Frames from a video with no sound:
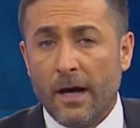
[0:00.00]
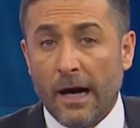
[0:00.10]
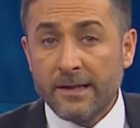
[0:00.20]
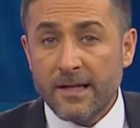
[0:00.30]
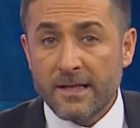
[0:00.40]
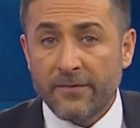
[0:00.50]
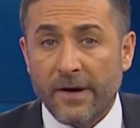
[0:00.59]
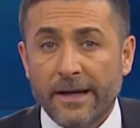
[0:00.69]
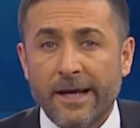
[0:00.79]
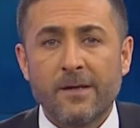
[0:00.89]
Annesi
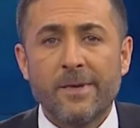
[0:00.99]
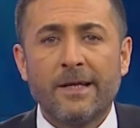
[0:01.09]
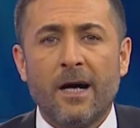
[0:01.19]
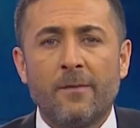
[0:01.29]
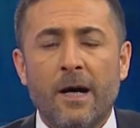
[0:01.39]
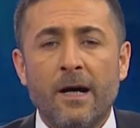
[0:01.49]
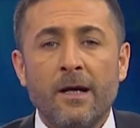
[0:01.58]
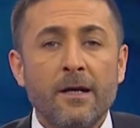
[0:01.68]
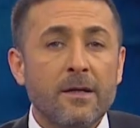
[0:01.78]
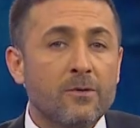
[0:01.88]
fark etmedi ama
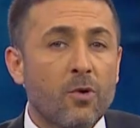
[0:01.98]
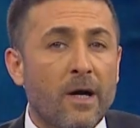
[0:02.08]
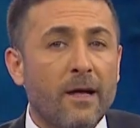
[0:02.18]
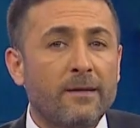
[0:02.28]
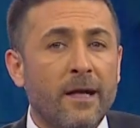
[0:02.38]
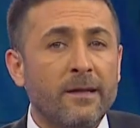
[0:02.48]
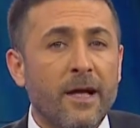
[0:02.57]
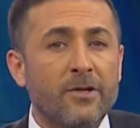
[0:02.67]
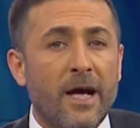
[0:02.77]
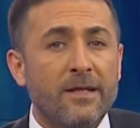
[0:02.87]
sokaktan
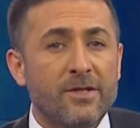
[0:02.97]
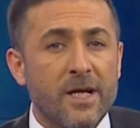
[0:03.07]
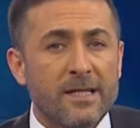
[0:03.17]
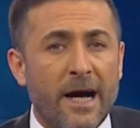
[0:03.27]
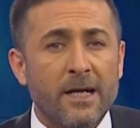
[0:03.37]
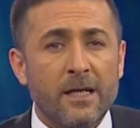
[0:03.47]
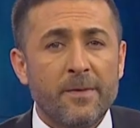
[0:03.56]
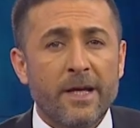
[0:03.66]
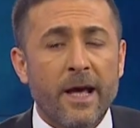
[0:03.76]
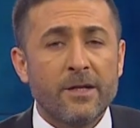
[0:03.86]
geçen
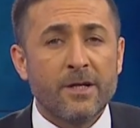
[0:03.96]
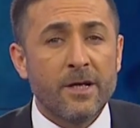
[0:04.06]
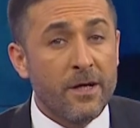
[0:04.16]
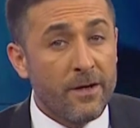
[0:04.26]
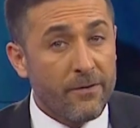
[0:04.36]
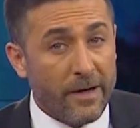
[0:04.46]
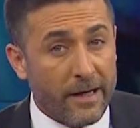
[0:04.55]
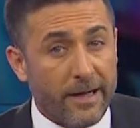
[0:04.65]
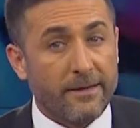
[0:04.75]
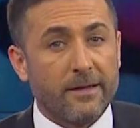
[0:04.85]
Cezayirli bir genç
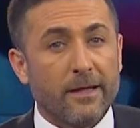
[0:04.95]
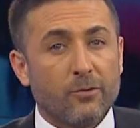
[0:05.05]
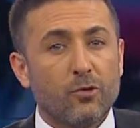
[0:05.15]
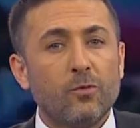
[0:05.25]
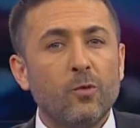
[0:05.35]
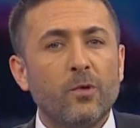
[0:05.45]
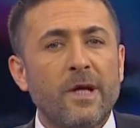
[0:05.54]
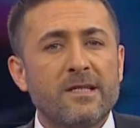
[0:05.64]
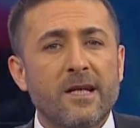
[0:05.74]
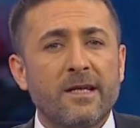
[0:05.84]
fark etti durumu
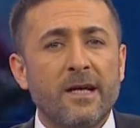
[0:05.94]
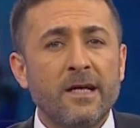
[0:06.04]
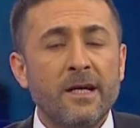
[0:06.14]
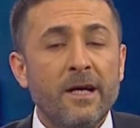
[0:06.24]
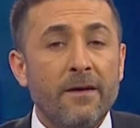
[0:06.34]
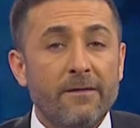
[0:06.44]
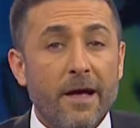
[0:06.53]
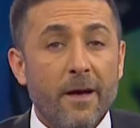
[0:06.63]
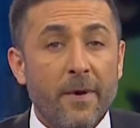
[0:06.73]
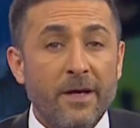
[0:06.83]
neyse ki
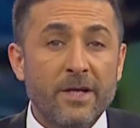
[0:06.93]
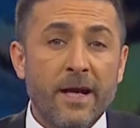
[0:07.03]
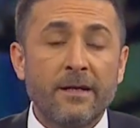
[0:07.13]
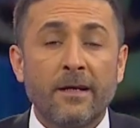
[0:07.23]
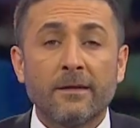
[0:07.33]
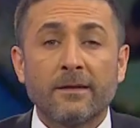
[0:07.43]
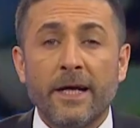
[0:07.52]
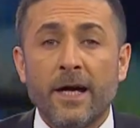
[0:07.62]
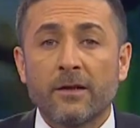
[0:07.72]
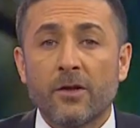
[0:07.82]
ve pencerenin
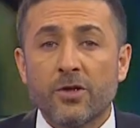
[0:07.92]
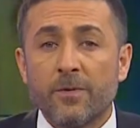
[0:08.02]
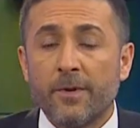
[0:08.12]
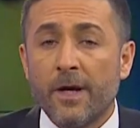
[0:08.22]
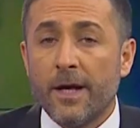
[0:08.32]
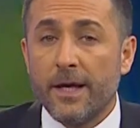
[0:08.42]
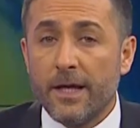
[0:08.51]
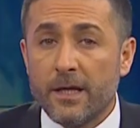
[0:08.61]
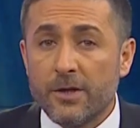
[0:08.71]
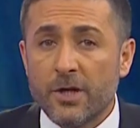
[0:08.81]
altına yaklaşıp
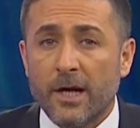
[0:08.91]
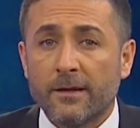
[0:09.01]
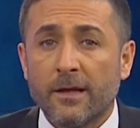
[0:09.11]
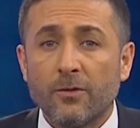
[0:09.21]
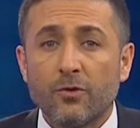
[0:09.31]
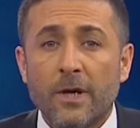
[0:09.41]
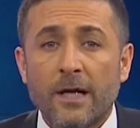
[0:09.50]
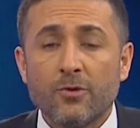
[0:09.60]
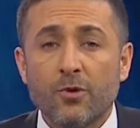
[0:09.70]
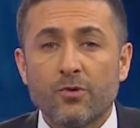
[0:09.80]
ikinci kattan
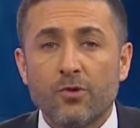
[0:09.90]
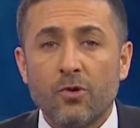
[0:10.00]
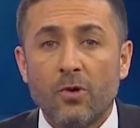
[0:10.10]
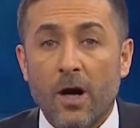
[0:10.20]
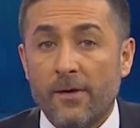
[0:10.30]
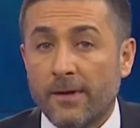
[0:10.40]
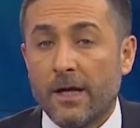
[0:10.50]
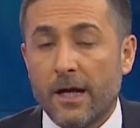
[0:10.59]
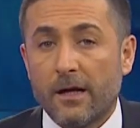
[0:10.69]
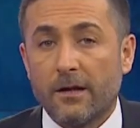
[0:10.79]
düşen çocuğu
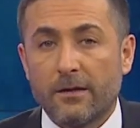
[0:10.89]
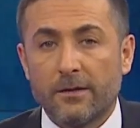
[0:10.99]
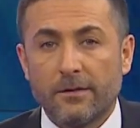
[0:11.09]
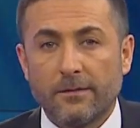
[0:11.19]
havada yakaladı.